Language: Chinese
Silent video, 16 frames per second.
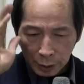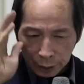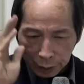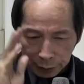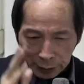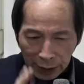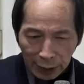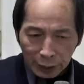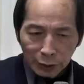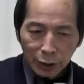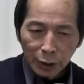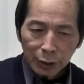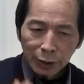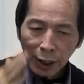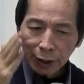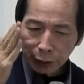当你
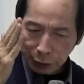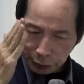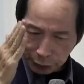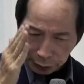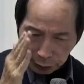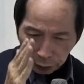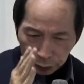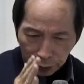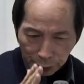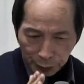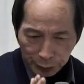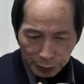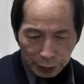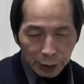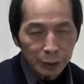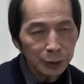在持受这部
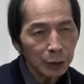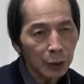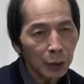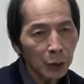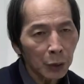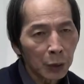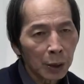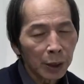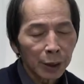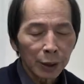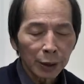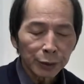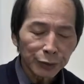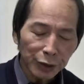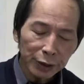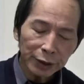经的时候，
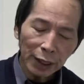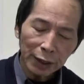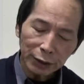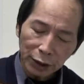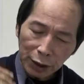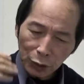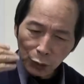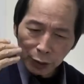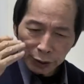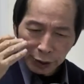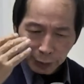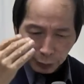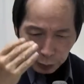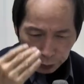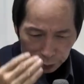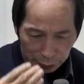你在听闻这
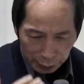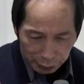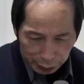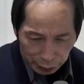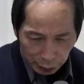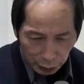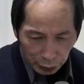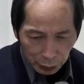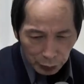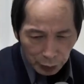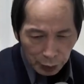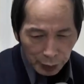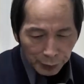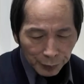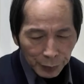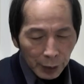部经的时候
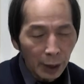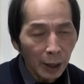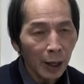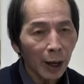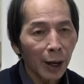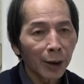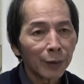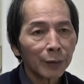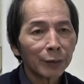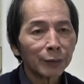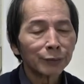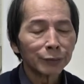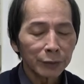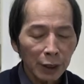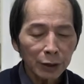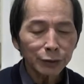啊，
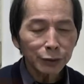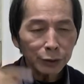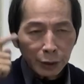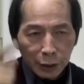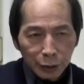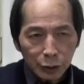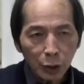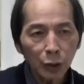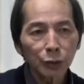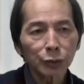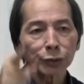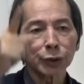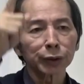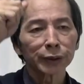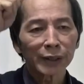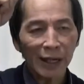那这个时候就
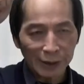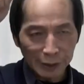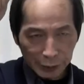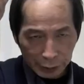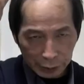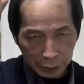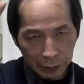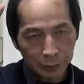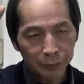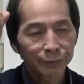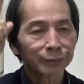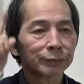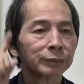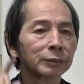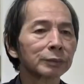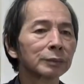是那一时。
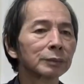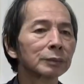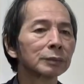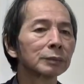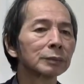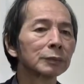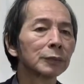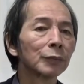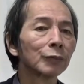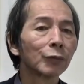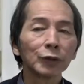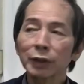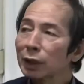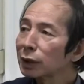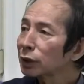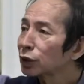否则
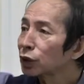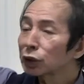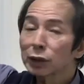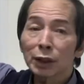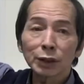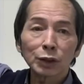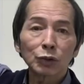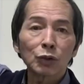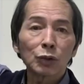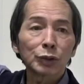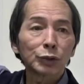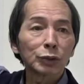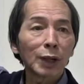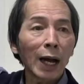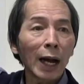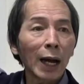那个时间已经过去
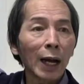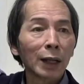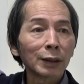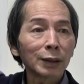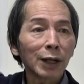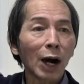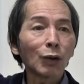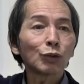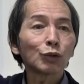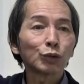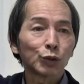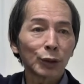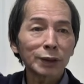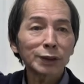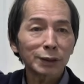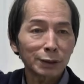了，那考古学
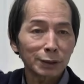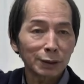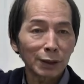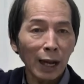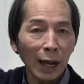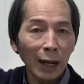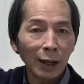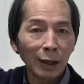的事情了，